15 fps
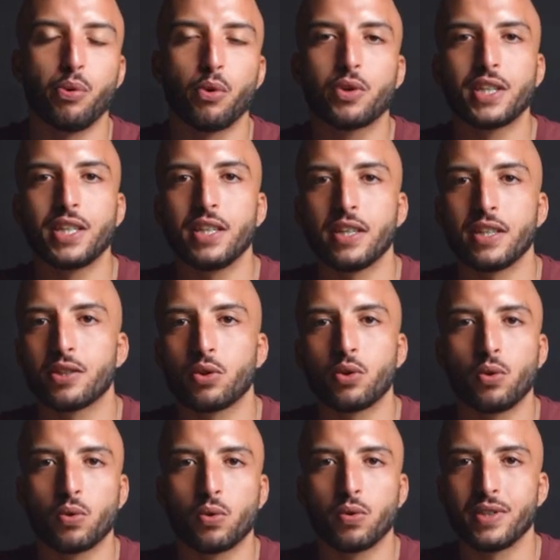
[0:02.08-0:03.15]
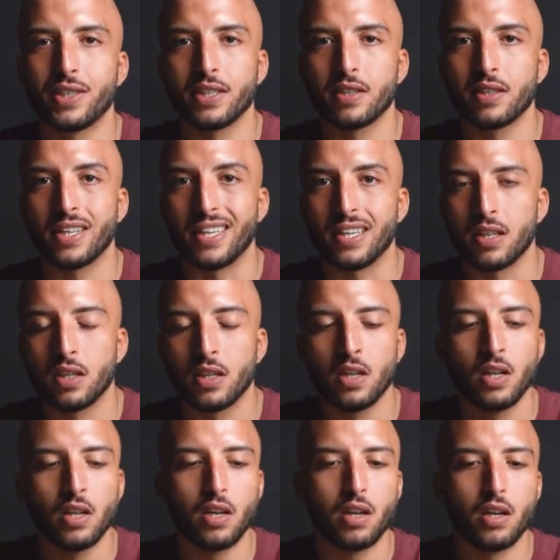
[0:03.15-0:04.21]
Pour qui est-ce que le closing est
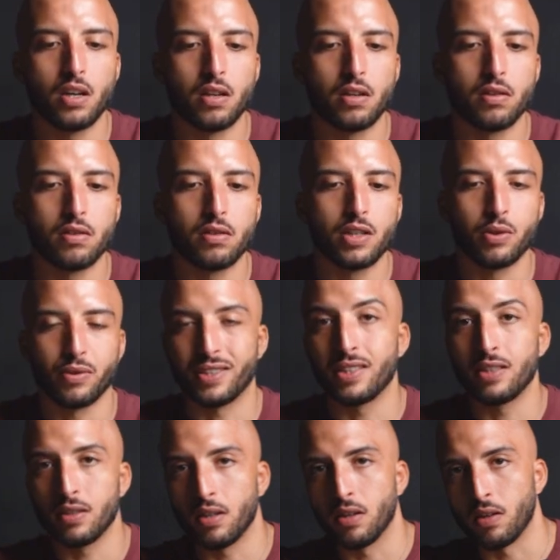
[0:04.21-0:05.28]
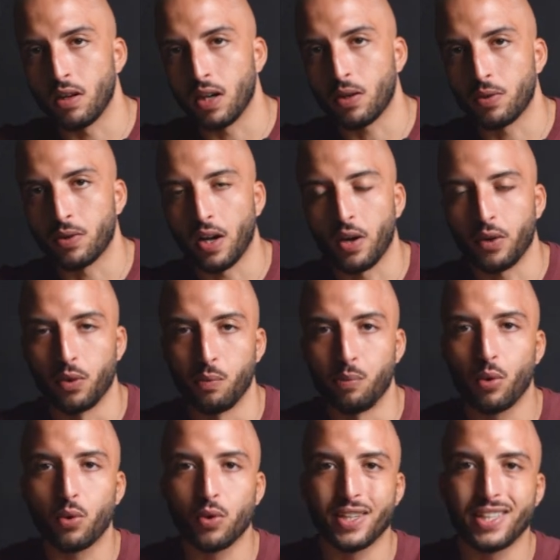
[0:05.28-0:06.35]
euh, et aussi, euh, à contrario,
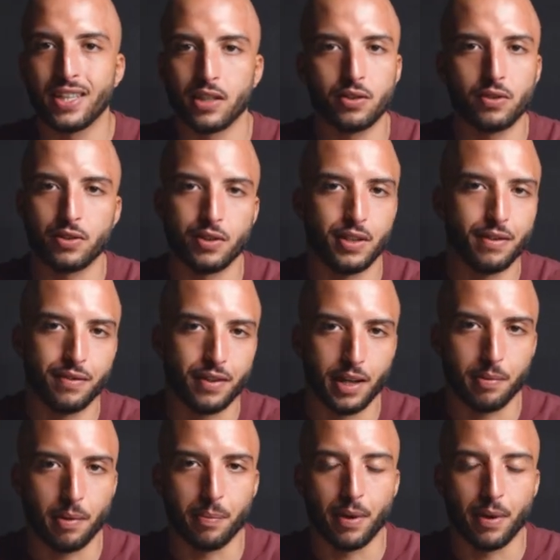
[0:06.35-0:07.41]
pour qui est-ce que ce n'est vraiment